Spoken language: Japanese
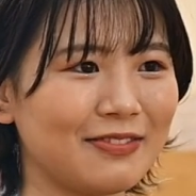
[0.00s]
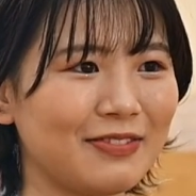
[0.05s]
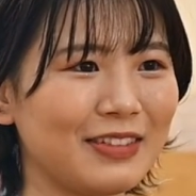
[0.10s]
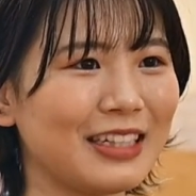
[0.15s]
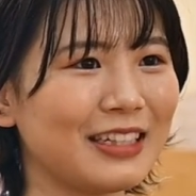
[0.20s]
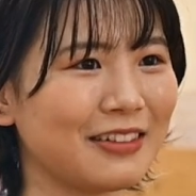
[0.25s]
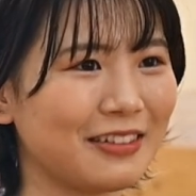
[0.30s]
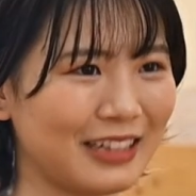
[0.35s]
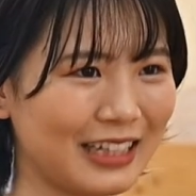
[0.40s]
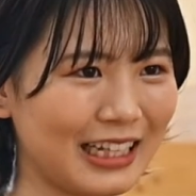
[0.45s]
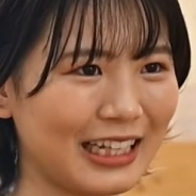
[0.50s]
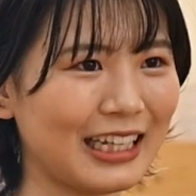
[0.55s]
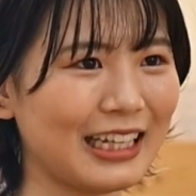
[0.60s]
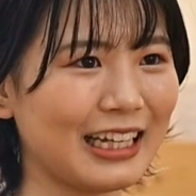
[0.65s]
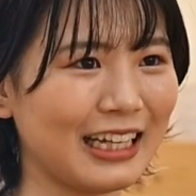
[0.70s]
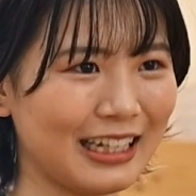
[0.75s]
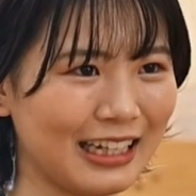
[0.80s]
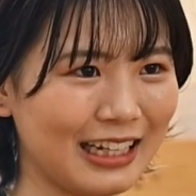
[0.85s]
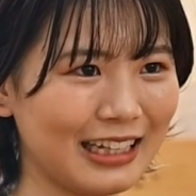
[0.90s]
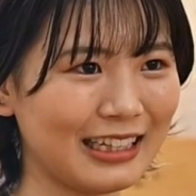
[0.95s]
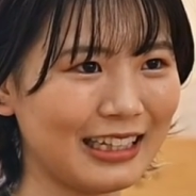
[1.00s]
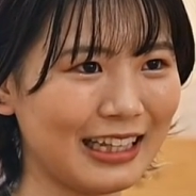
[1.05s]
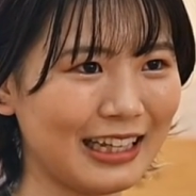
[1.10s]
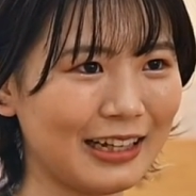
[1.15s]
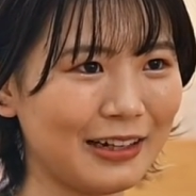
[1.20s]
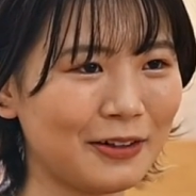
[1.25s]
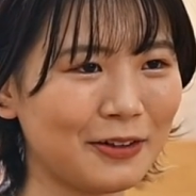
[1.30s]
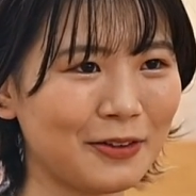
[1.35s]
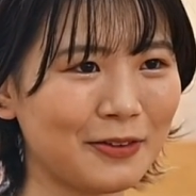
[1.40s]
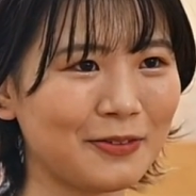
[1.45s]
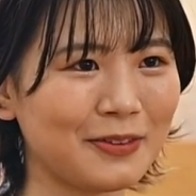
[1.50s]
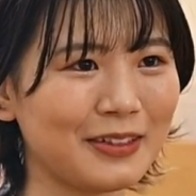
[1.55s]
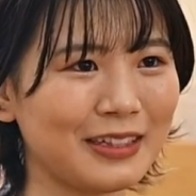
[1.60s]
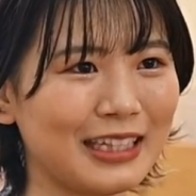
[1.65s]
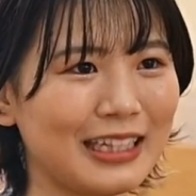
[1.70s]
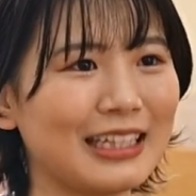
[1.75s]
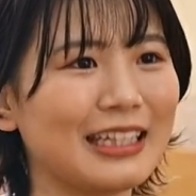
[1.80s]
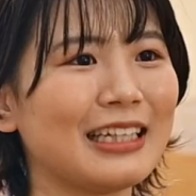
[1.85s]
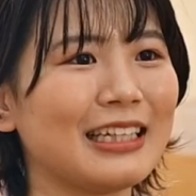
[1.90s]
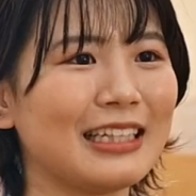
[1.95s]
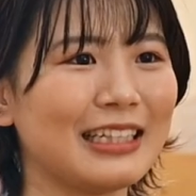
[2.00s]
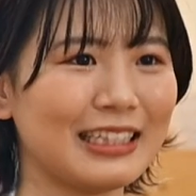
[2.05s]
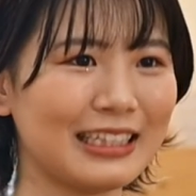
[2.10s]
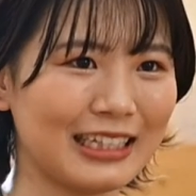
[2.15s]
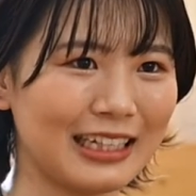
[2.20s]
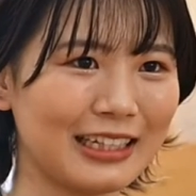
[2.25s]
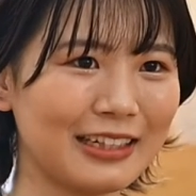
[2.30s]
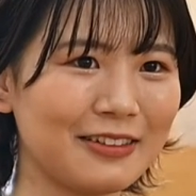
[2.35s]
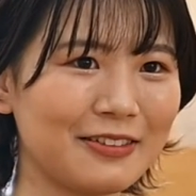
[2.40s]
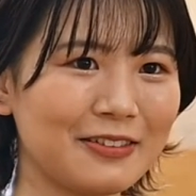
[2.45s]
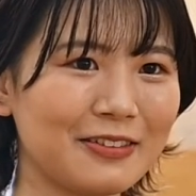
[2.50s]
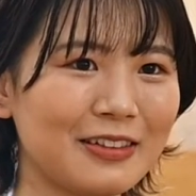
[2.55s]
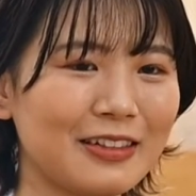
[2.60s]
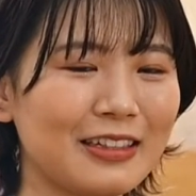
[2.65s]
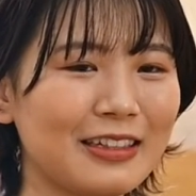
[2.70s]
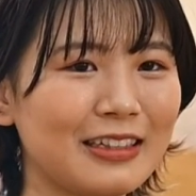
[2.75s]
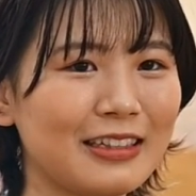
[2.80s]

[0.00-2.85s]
魅力的だなって思ってたんですけど